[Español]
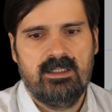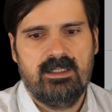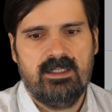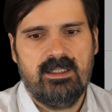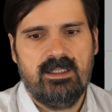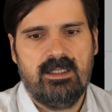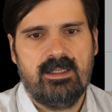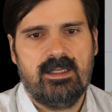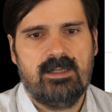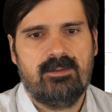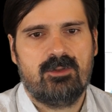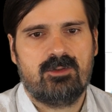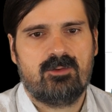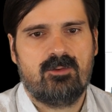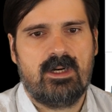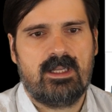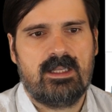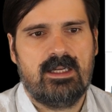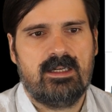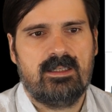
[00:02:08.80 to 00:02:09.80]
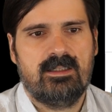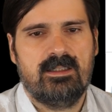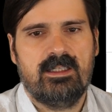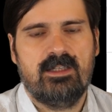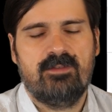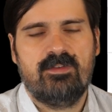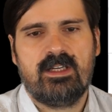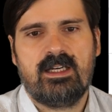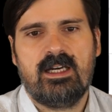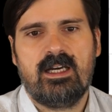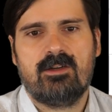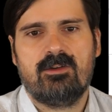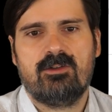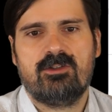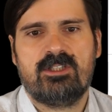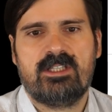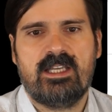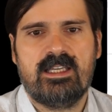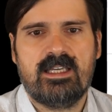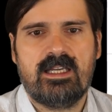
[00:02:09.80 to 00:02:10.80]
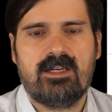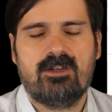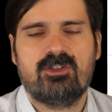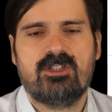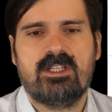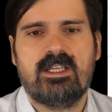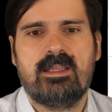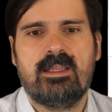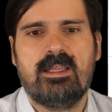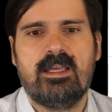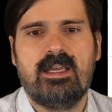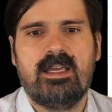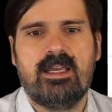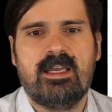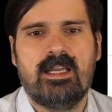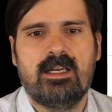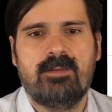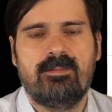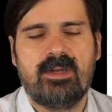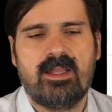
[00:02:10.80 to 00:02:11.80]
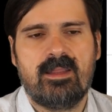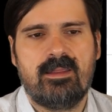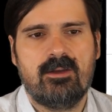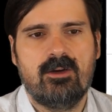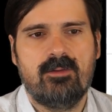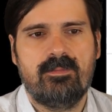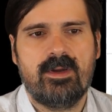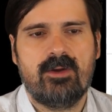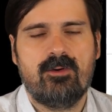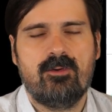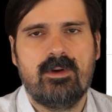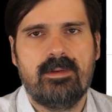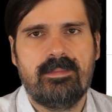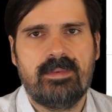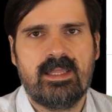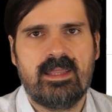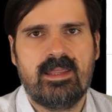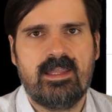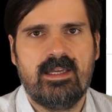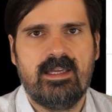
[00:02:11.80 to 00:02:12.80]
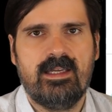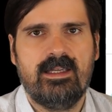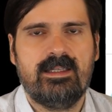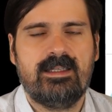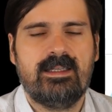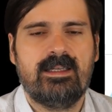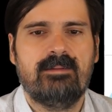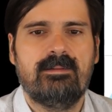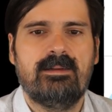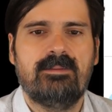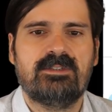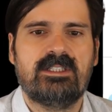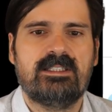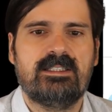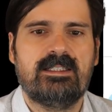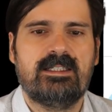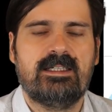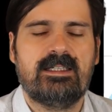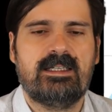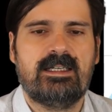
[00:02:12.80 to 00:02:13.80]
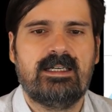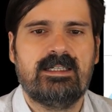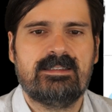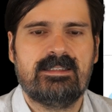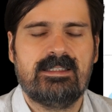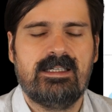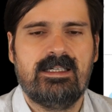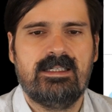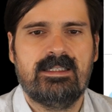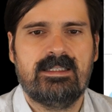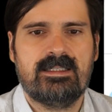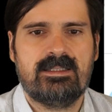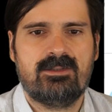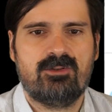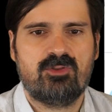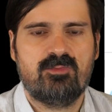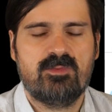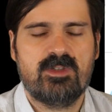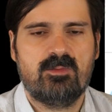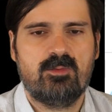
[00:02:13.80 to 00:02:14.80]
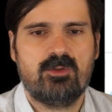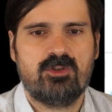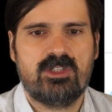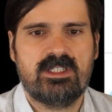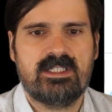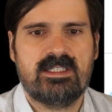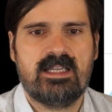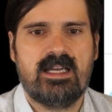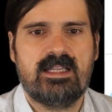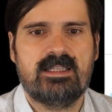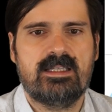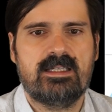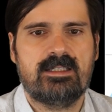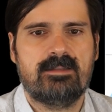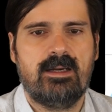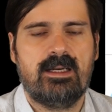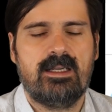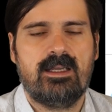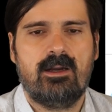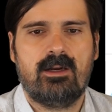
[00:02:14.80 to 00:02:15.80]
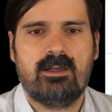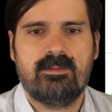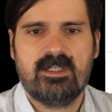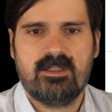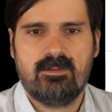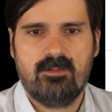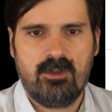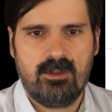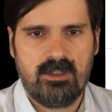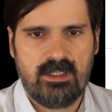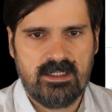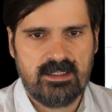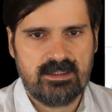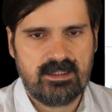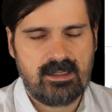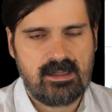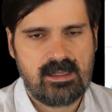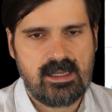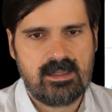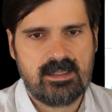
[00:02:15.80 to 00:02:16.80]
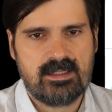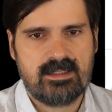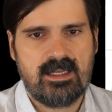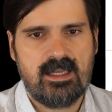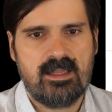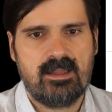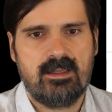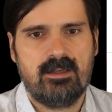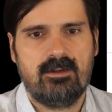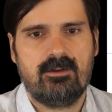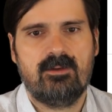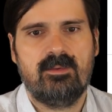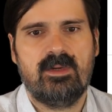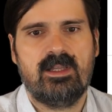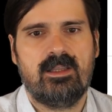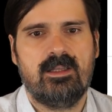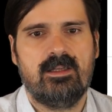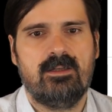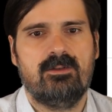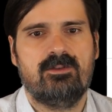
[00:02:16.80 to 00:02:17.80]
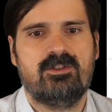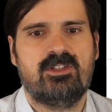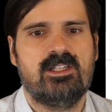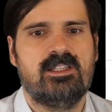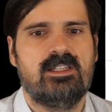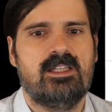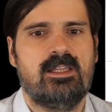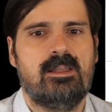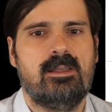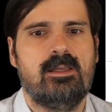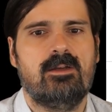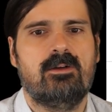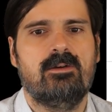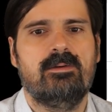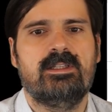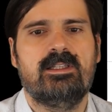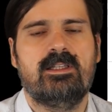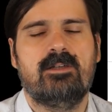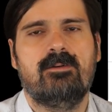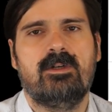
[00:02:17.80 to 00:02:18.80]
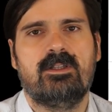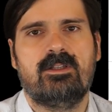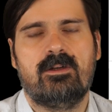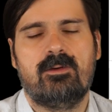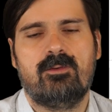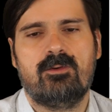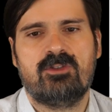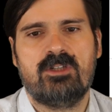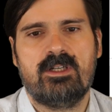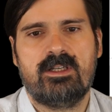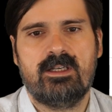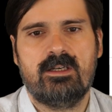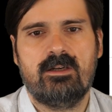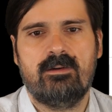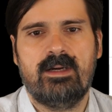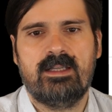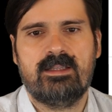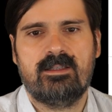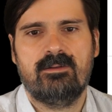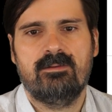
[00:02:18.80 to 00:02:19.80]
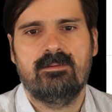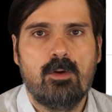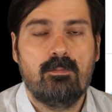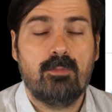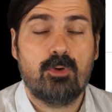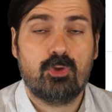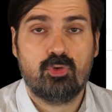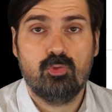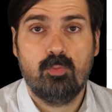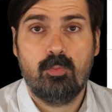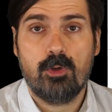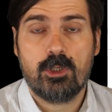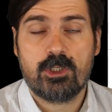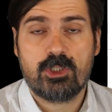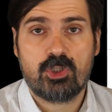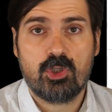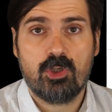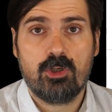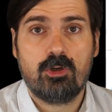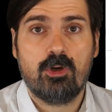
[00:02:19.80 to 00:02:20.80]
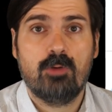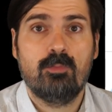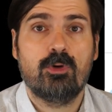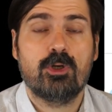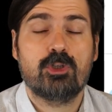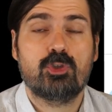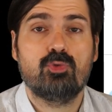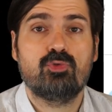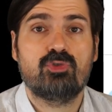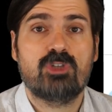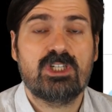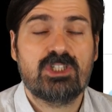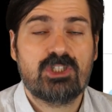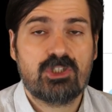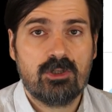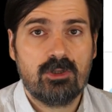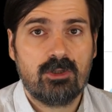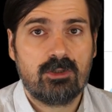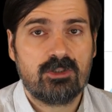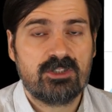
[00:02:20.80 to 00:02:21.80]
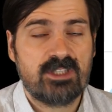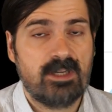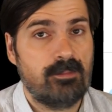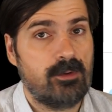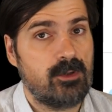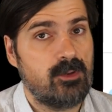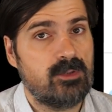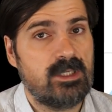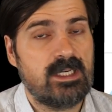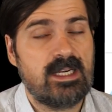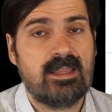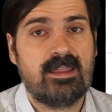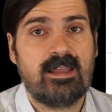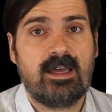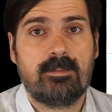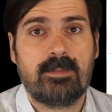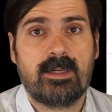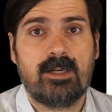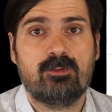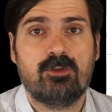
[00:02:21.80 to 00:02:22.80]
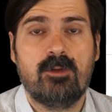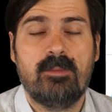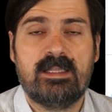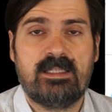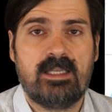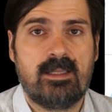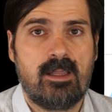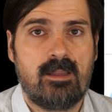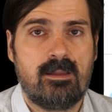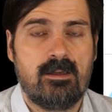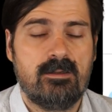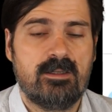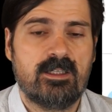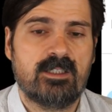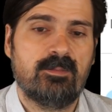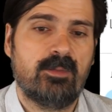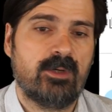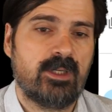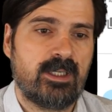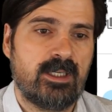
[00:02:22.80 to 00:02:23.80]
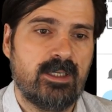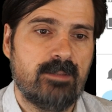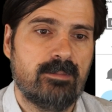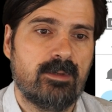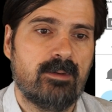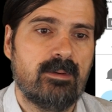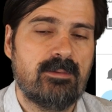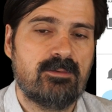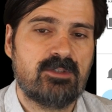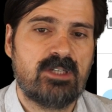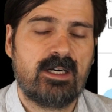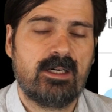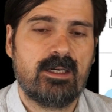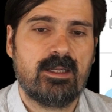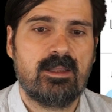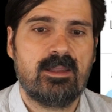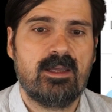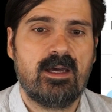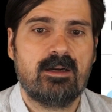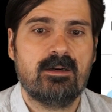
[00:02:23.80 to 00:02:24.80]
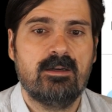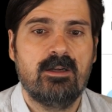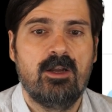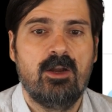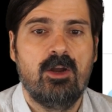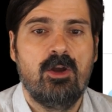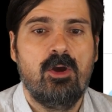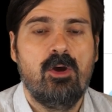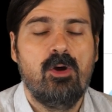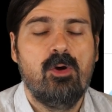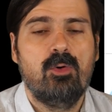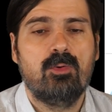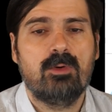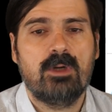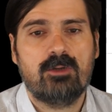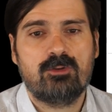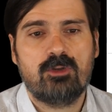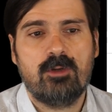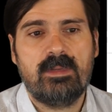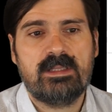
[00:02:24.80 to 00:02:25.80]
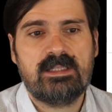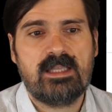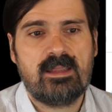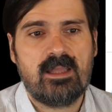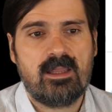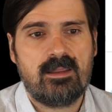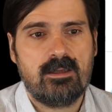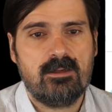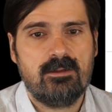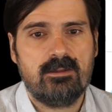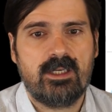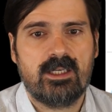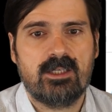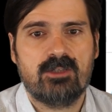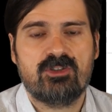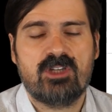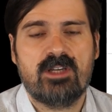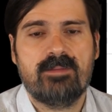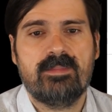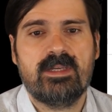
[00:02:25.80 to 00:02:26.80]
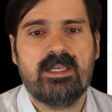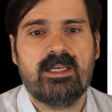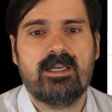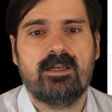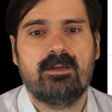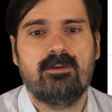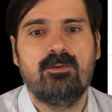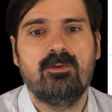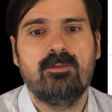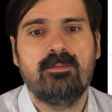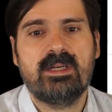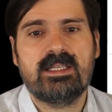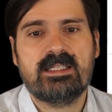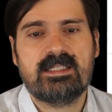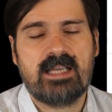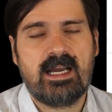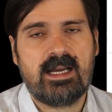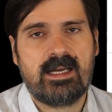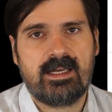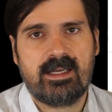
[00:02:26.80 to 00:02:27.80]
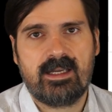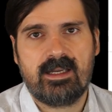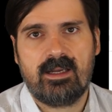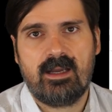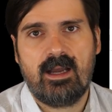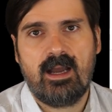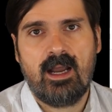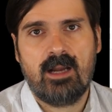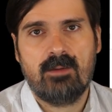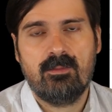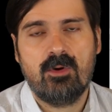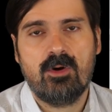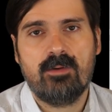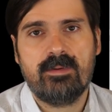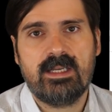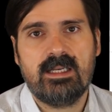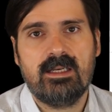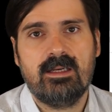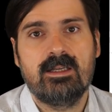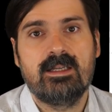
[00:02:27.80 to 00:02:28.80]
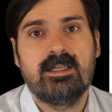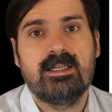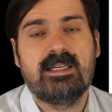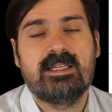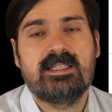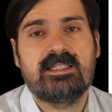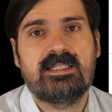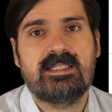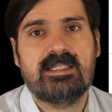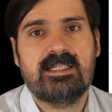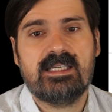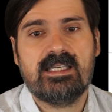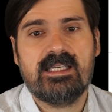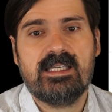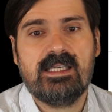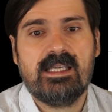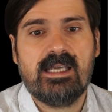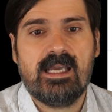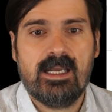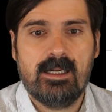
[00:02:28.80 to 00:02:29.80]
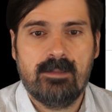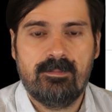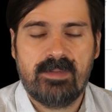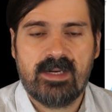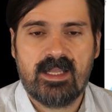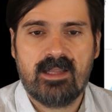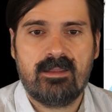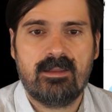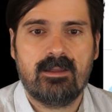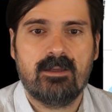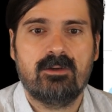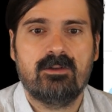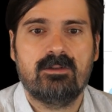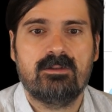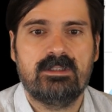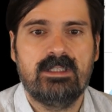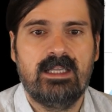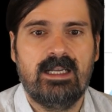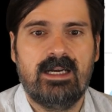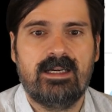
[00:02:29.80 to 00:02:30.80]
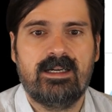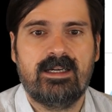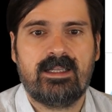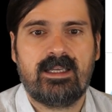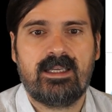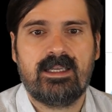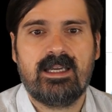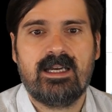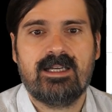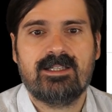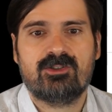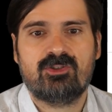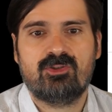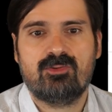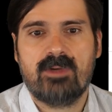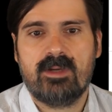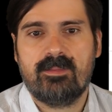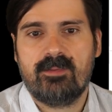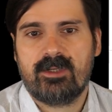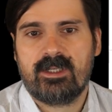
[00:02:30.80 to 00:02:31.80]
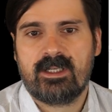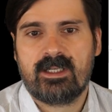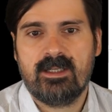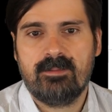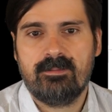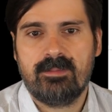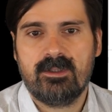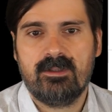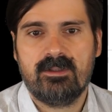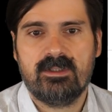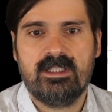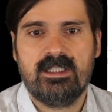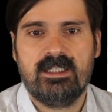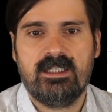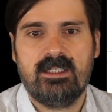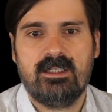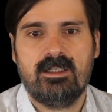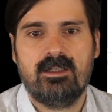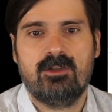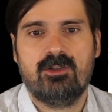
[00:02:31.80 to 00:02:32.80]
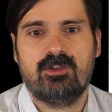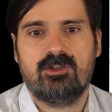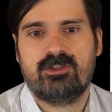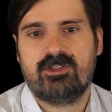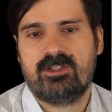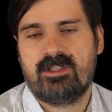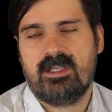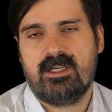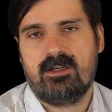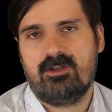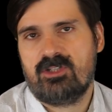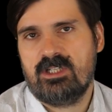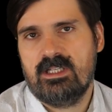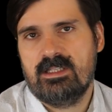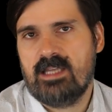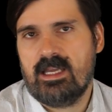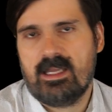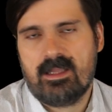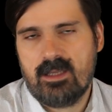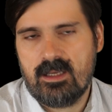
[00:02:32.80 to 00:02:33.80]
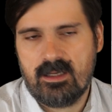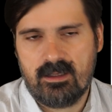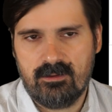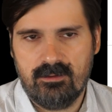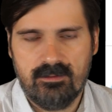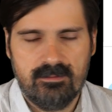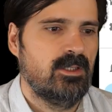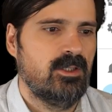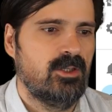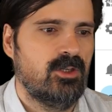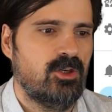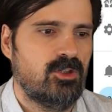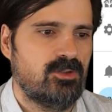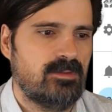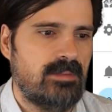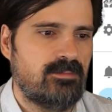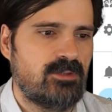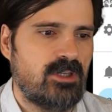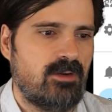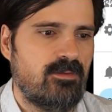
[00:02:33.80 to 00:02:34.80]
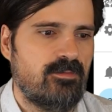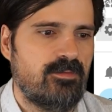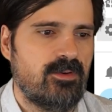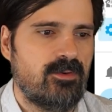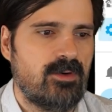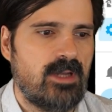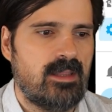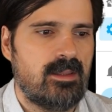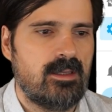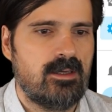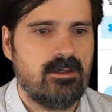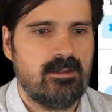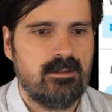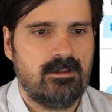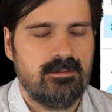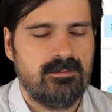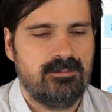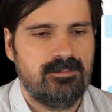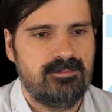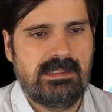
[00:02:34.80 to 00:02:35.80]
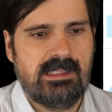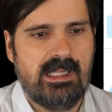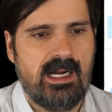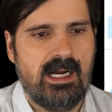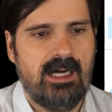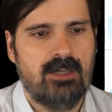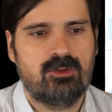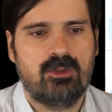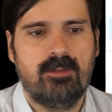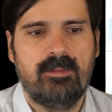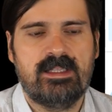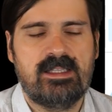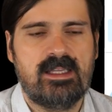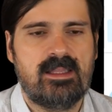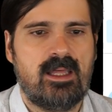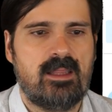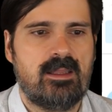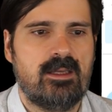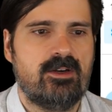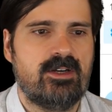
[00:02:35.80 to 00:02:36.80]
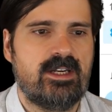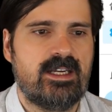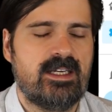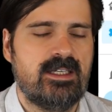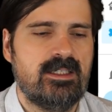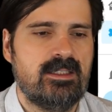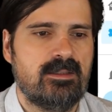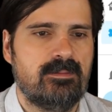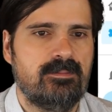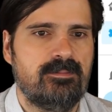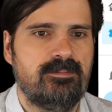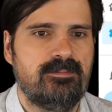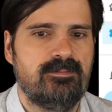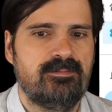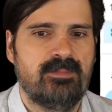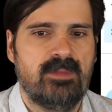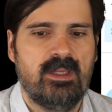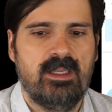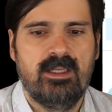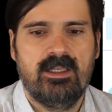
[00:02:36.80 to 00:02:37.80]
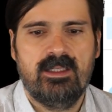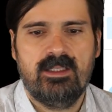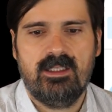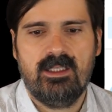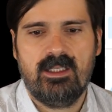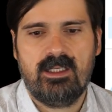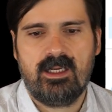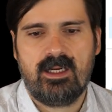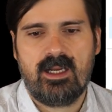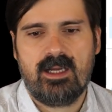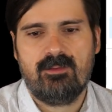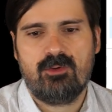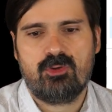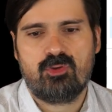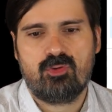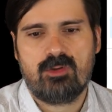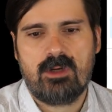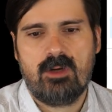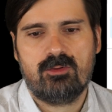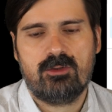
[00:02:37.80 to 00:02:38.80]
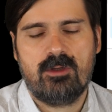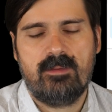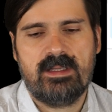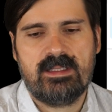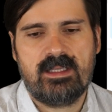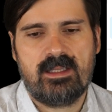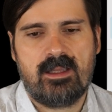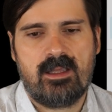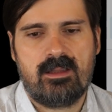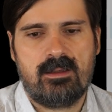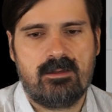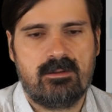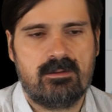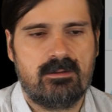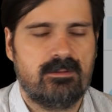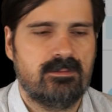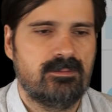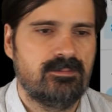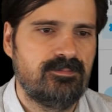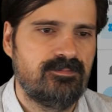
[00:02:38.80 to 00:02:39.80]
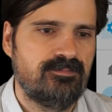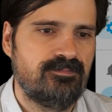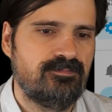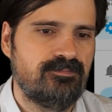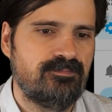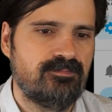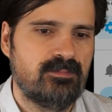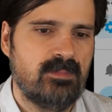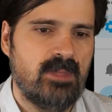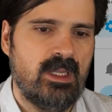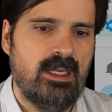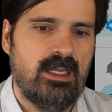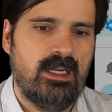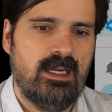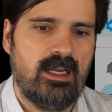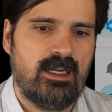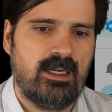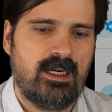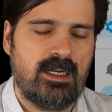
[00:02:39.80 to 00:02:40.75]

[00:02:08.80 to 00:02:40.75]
y le damos guardar. Y fijaros que ya nos dice el precio PVPC que vamos a tener en casa en estos mismos instantes, ¿vale? Ahora mismo la electricidad está en 0,08524 euros el kilovatio. Por supuesto, como es un sensor, se puede utilizar para automatizaciones. Por ejemplo, vamos a realizar una automatización que nos envíe un mensaje al móvil si el precio de la energía sube, por ejemplo, de los 0,85. Nos vamos a configuración, automatizaciones, y creamos una automatización. La